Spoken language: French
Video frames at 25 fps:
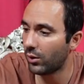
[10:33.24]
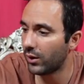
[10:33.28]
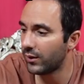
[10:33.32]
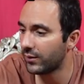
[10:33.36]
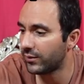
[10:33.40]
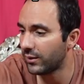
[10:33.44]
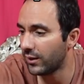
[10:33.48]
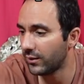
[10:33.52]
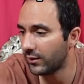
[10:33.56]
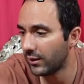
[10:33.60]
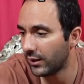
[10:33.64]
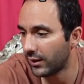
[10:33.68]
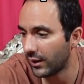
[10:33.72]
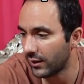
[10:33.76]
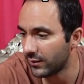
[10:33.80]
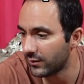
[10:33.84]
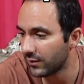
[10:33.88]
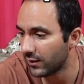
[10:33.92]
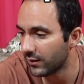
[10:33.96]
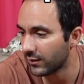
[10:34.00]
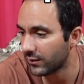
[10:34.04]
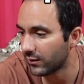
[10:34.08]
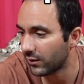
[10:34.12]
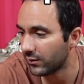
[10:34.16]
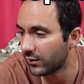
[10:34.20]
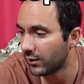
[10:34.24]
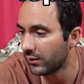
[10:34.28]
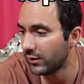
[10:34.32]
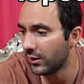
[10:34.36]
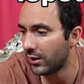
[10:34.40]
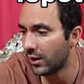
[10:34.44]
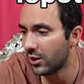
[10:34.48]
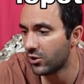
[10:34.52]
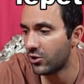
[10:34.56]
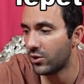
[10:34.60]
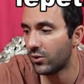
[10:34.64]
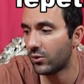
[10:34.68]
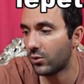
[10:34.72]
reset est quasi instantané.
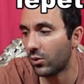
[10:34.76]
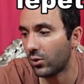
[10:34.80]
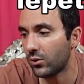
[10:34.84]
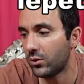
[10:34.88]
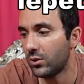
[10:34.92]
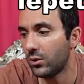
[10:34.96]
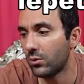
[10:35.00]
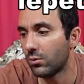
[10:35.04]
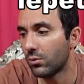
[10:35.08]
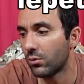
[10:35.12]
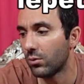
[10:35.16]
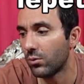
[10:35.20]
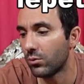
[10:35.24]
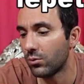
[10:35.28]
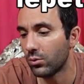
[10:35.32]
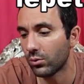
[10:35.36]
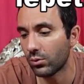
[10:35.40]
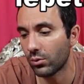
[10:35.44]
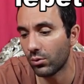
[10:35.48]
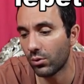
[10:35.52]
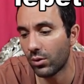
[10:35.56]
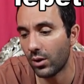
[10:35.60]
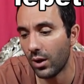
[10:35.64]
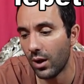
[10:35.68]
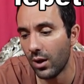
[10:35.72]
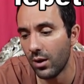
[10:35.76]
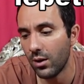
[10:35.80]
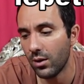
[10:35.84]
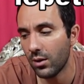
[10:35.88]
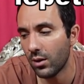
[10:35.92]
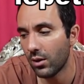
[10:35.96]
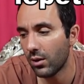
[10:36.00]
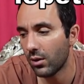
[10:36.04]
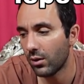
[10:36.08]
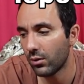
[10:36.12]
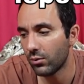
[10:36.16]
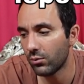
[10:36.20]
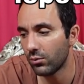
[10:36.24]
Là, je l'ai sorti du truc là,
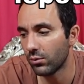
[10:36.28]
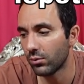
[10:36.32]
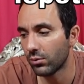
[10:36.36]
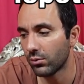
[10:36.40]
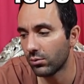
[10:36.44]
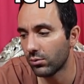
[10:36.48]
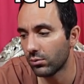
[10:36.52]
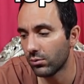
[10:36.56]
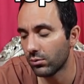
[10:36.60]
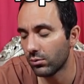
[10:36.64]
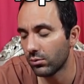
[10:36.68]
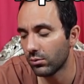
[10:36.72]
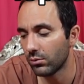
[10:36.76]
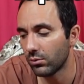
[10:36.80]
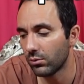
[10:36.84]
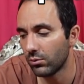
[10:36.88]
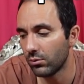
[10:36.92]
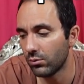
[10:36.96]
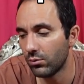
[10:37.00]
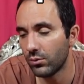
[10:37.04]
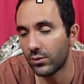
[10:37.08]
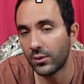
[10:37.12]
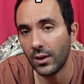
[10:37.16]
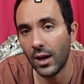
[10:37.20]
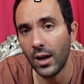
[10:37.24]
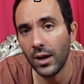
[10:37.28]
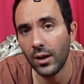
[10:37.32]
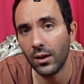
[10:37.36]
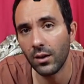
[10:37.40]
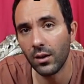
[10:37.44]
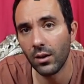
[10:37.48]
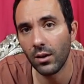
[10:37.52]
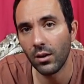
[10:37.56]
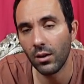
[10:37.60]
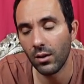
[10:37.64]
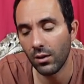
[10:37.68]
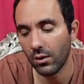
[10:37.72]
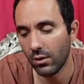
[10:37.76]
du, sac.
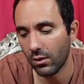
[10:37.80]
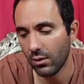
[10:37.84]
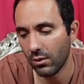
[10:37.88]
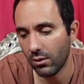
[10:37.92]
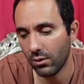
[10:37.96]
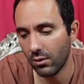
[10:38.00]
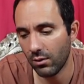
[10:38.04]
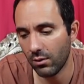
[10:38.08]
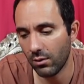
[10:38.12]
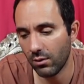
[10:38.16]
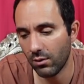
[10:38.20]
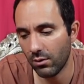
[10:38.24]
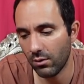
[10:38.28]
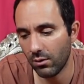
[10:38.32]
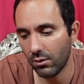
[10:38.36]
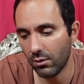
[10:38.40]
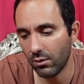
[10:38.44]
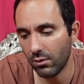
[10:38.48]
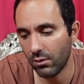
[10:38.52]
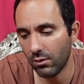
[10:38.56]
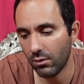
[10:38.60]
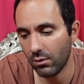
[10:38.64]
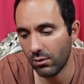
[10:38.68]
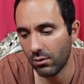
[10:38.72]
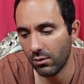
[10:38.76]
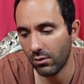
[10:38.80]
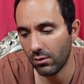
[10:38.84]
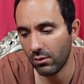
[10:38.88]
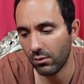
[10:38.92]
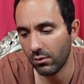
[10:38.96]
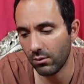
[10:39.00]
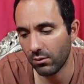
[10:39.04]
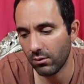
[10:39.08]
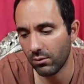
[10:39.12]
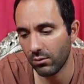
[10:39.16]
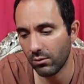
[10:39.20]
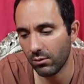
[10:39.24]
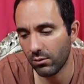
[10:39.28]
Euh,
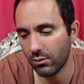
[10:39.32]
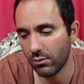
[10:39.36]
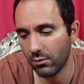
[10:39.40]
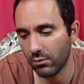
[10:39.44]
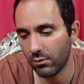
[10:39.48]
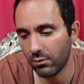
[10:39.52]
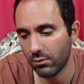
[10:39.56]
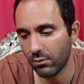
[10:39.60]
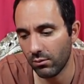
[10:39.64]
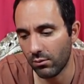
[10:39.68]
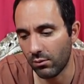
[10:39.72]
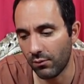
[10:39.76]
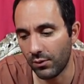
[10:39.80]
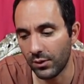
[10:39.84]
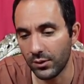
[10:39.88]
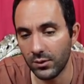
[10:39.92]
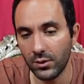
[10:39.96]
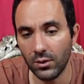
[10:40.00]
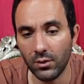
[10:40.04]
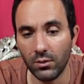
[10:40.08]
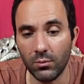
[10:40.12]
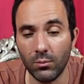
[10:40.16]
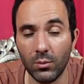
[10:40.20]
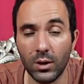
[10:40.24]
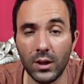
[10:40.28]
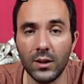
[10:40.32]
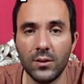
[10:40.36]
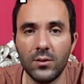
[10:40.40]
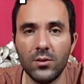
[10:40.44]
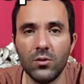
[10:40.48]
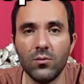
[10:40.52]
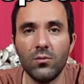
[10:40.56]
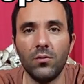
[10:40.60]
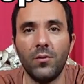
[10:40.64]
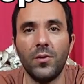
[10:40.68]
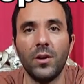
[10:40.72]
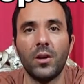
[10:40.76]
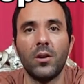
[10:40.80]
on va dire, voilà, si
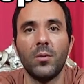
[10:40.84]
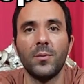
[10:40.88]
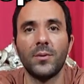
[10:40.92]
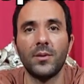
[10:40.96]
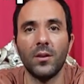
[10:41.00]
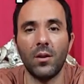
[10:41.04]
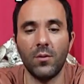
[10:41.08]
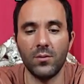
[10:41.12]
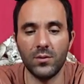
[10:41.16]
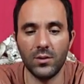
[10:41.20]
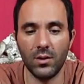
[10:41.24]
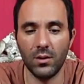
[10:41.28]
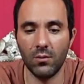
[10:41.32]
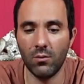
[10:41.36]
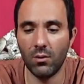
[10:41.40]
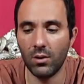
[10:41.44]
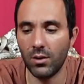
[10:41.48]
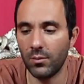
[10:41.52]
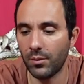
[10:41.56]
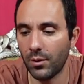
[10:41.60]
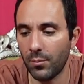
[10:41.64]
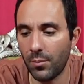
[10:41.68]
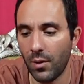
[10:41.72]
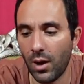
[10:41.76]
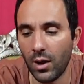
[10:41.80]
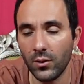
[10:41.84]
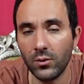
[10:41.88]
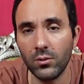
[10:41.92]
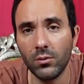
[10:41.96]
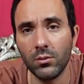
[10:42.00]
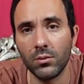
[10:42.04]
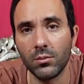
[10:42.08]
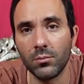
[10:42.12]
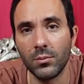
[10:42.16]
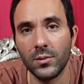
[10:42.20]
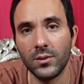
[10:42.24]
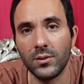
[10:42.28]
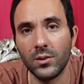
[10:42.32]
je vous le fais comme ça, vous allez voir la
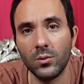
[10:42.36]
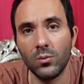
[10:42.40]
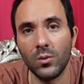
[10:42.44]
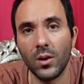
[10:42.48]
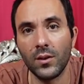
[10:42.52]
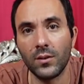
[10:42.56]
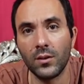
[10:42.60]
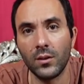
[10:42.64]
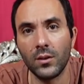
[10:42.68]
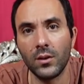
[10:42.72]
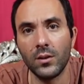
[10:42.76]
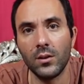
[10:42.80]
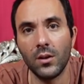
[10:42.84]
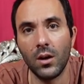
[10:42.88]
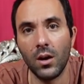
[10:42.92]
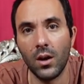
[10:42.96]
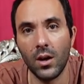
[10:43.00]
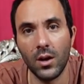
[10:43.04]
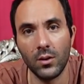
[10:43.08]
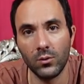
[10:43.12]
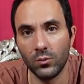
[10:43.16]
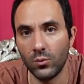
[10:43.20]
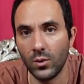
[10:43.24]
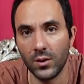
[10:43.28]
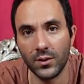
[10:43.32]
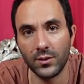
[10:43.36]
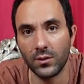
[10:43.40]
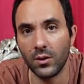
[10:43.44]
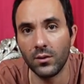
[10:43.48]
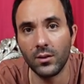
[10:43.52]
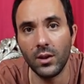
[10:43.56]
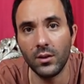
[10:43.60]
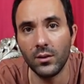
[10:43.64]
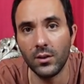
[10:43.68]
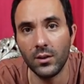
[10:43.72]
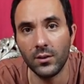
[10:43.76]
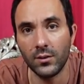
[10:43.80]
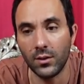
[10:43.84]
préparation. Mais c'est du instantané,
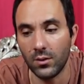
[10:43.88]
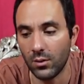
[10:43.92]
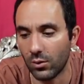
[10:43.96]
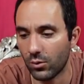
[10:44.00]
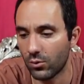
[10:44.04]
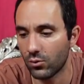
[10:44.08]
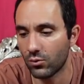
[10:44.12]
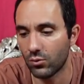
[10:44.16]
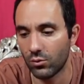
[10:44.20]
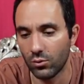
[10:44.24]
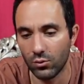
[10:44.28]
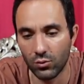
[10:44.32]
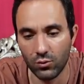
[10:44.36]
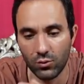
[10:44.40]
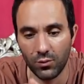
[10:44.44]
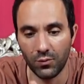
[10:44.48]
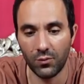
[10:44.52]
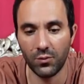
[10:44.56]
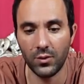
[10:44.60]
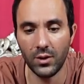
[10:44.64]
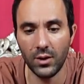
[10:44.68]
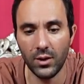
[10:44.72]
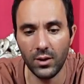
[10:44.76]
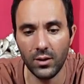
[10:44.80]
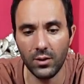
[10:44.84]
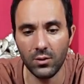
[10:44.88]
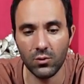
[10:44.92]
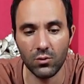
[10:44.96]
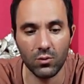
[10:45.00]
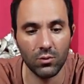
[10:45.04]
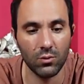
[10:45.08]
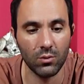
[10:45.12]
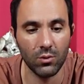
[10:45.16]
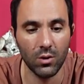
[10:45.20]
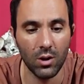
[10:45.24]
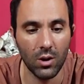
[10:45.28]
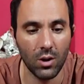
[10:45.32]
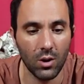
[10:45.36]
instantané c'est-à-dire que je, je fais,
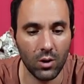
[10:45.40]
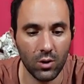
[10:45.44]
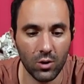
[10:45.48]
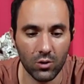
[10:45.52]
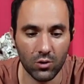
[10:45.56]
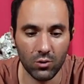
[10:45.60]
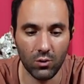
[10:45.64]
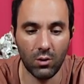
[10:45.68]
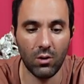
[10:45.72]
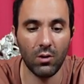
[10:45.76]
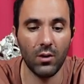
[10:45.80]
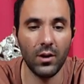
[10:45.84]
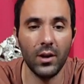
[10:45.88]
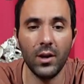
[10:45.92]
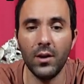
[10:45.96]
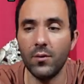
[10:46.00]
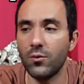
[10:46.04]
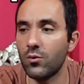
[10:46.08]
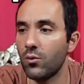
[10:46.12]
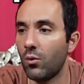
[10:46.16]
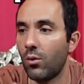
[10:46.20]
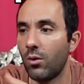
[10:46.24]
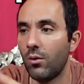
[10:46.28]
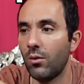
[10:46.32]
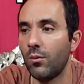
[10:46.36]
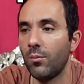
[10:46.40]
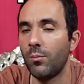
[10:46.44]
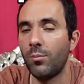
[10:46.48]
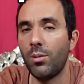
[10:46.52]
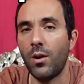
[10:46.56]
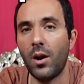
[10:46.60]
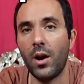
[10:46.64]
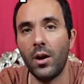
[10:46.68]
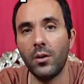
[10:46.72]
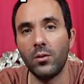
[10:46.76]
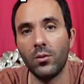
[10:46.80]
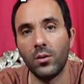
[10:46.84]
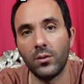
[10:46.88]
je, je renlève, je
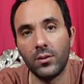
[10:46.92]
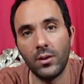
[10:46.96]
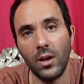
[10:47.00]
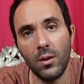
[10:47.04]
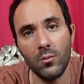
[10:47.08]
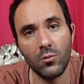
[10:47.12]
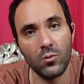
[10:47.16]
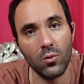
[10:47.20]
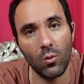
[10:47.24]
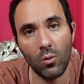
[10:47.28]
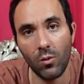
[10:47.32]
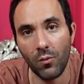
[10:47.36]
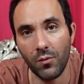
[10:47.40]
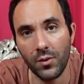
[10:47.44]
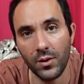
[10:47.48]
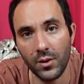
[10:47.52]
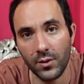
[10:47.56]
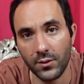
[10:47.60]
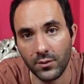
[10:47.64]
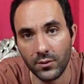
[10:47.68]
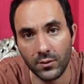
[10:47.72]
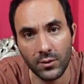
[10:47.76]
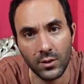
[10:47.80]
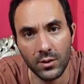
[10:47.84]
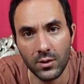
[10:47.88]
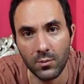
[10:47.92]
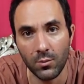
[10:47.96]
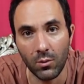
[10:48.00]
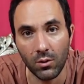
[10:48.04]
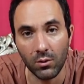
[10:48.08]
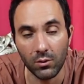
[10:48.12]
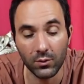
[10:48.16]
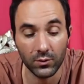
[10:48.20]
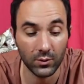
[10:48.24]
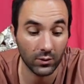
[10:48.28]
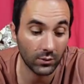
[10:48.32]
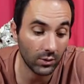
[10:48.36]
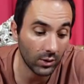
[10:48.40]
repars à une notable, je le refais instantanément.
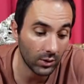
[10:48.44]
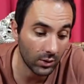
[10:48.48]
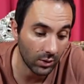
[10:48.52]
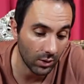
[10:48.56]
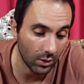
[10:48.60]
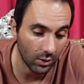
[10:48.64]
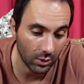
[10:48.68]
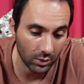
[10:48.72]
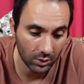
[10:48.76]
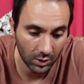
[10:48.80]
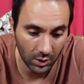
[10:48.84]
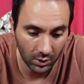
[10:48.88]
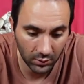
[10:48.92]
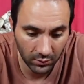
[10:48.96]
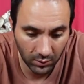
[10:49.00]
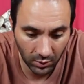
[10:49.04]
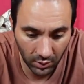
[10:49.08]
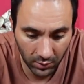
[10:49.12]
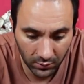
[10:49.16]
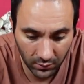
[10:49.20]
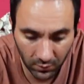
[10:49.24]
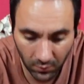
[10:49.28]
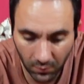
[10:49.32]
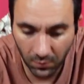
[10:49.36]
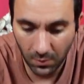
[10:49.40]
C'est ça qui est, intéressant. Euh,